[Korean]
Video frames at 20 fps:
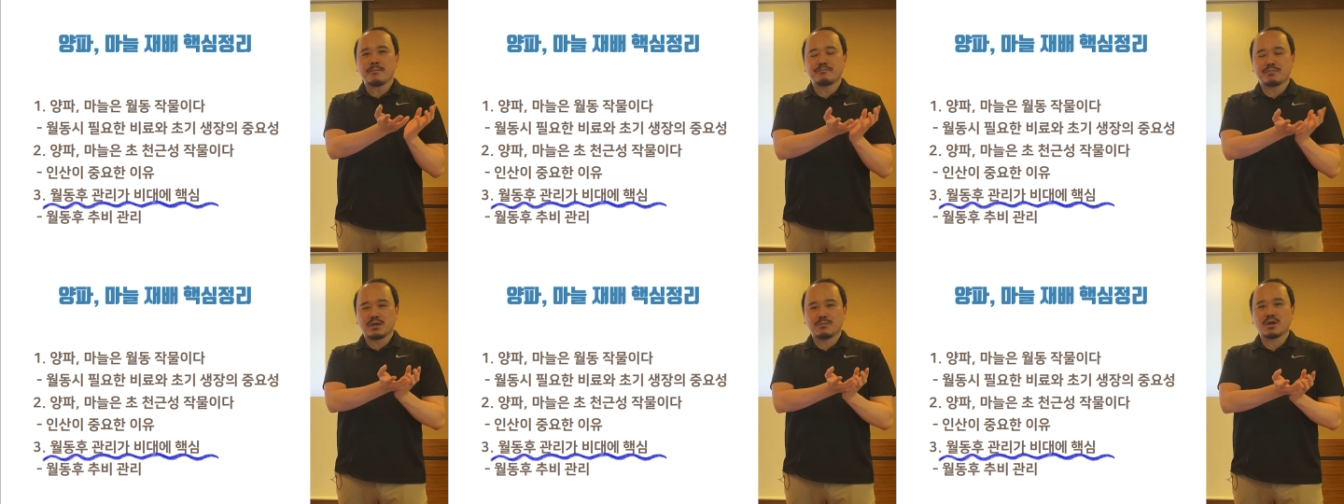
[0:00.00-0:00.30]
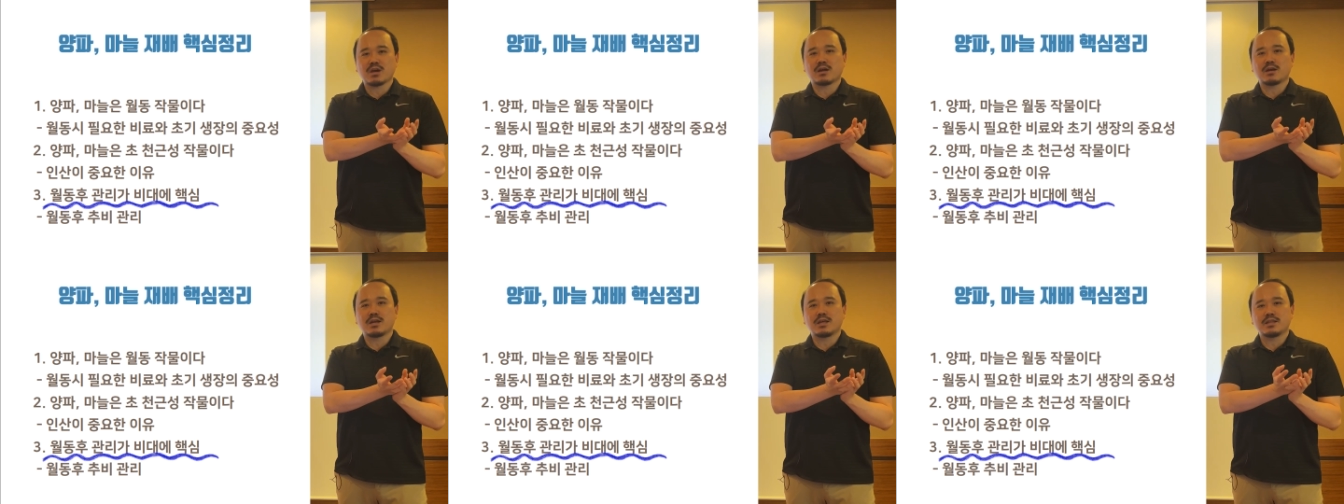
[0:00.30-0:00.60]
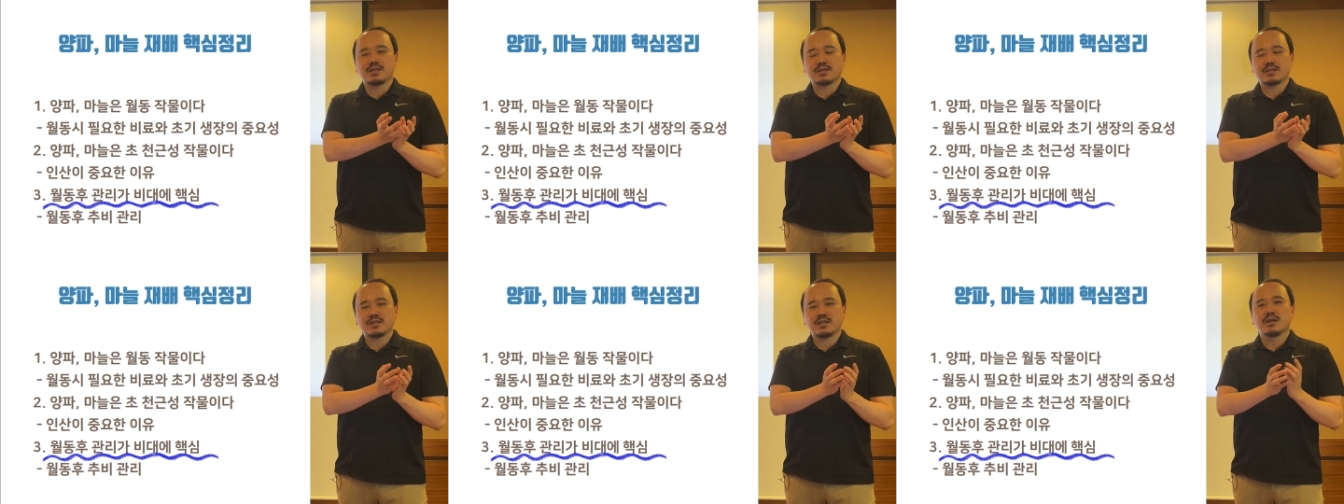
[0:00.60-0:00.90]

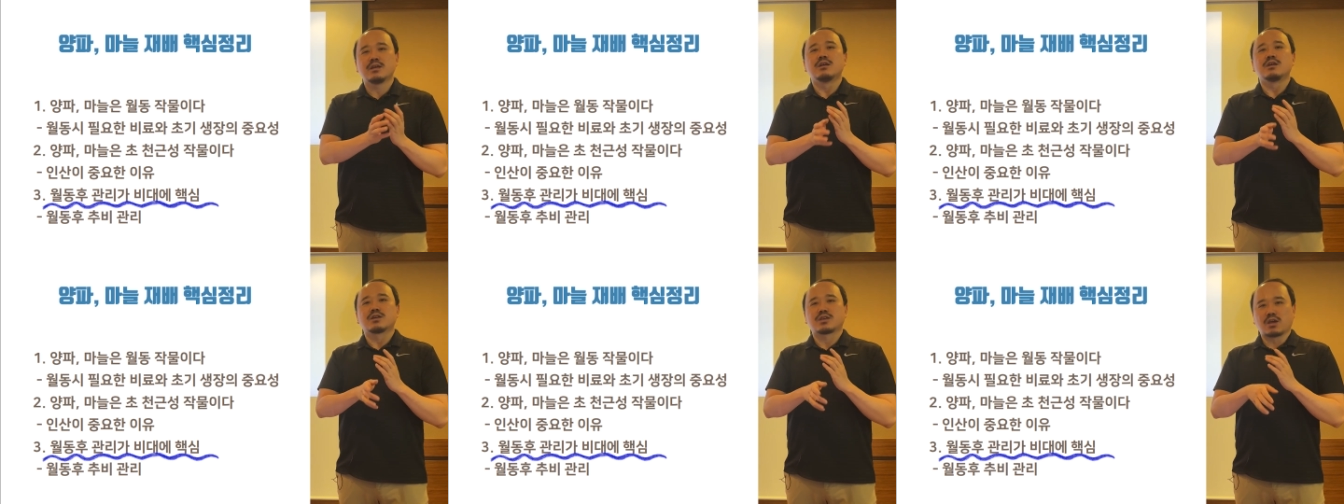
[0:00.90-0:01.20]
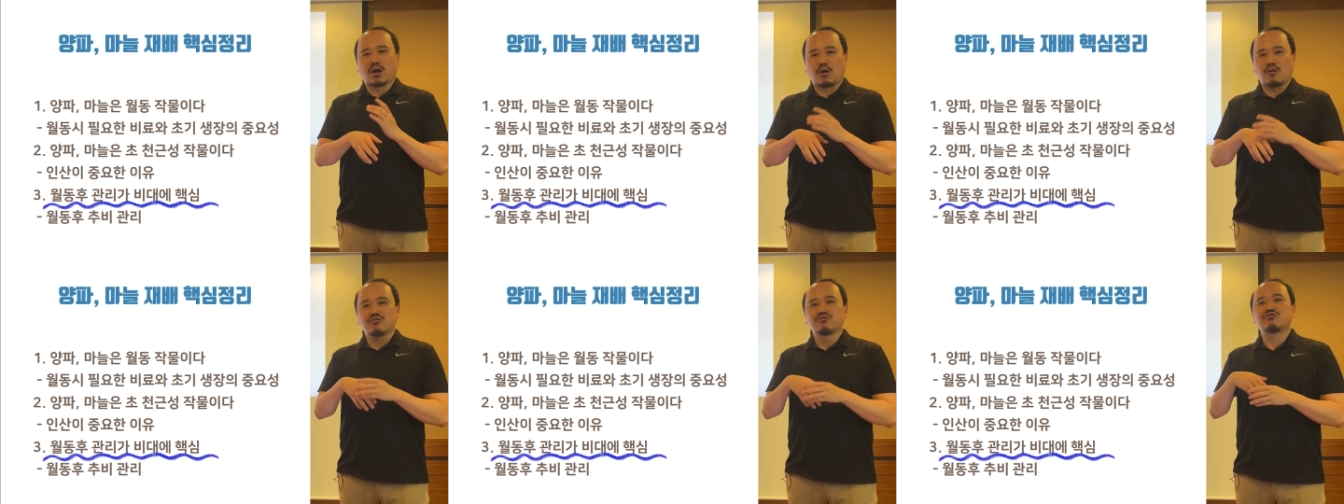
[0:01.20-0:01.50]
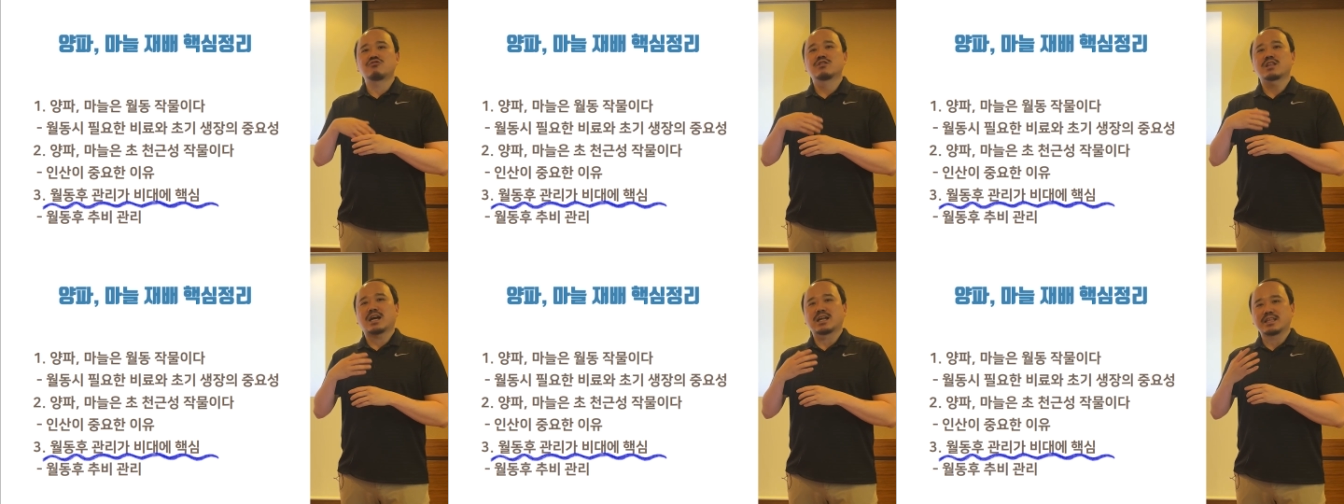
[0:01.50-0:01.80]
비배갈리는
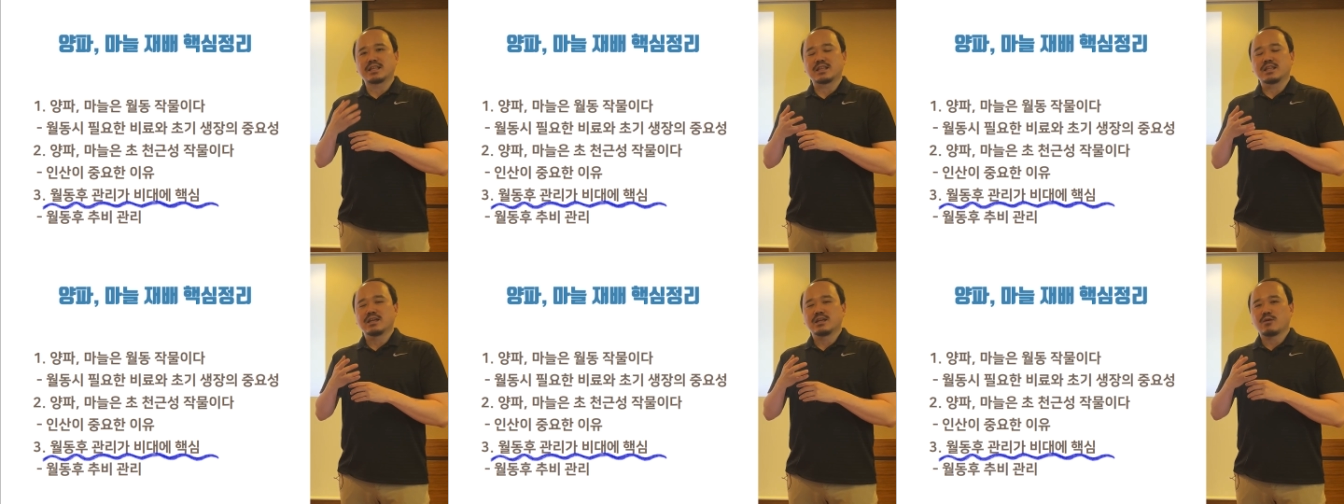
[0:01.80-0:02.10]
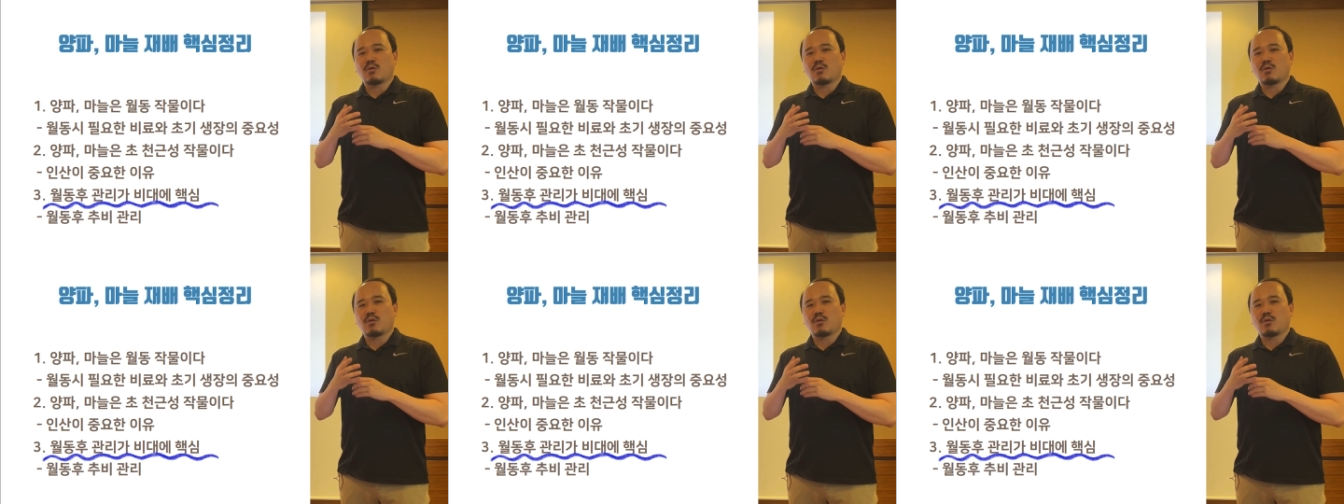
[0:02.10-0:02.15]
겨울을 나는